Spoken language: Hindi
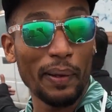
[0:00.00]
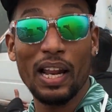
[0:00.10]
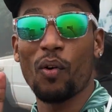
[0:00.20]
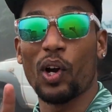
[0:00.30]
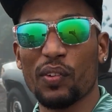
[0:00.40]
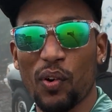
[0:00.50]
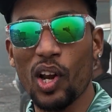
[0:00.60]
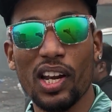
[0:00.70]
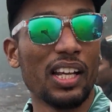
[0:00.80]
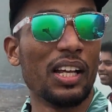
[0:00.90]
पहला
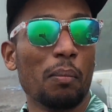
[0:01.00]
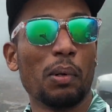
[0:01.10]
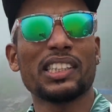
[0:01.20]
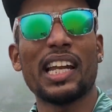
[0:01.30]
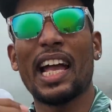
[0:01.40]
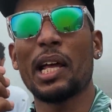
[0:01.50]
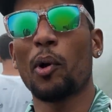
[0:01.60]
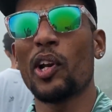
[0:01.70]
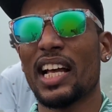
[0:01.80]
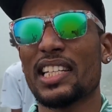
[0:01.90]
वाटरफॉल बस टाइगर
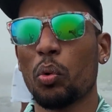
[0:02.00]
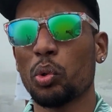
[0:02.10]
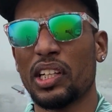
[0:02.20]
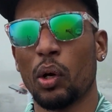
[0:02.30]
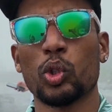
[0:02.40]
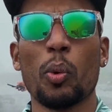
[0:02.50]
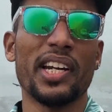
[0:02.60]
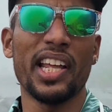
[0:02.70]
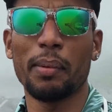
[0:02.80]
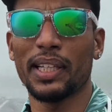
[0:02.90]
पॉइंट यहाँ से कुछ 900
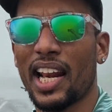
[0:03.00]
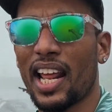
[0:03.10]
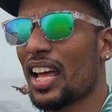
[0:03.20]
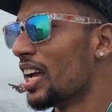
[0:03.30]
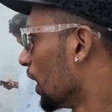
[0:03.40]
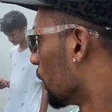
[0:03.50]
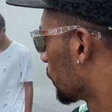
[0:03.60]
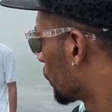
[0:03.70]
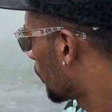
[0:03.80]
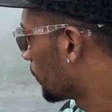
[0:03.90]
मीटर ही बता रहा है
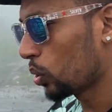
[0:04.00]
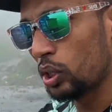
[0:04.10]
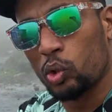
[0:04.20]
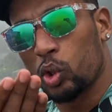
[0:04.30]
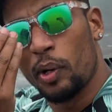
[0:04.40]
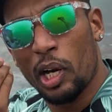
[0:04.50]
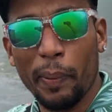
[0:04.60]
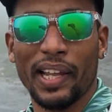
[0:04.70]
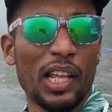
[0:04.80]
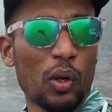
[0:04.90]
तो हम लोग 900 मीटर
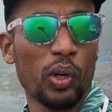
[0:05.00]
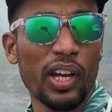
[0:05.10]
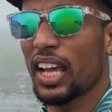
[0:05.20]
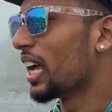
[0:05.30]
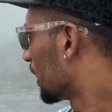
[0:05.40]
पहले ही रुक गए